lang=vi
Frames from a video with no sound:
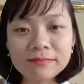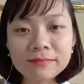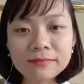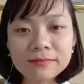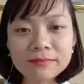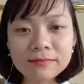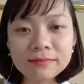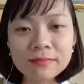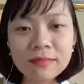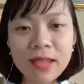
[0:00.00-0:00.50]

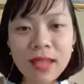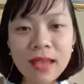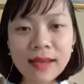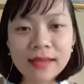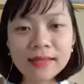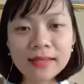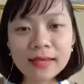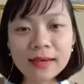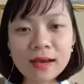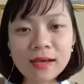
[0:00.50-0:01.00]

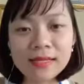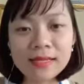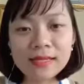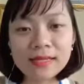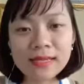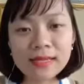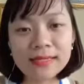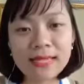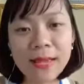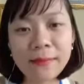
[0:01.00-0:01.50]
Hiền, tí nữa chị
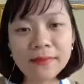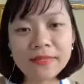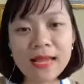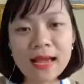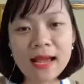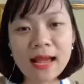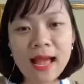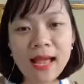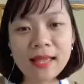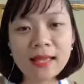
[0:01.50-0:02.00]
sẽ xem
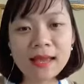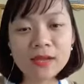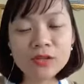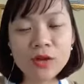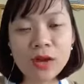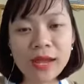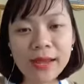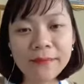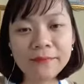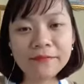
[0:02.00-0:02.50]
trang cá nhân
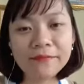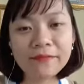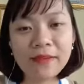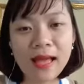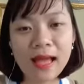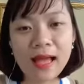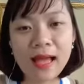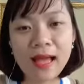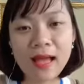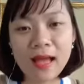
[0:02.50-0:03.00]
cho em
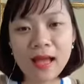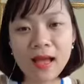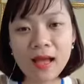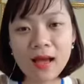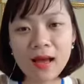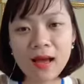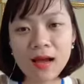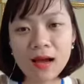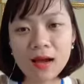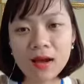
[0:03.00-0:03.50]
và
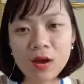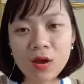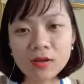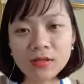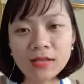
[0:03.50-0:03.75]
có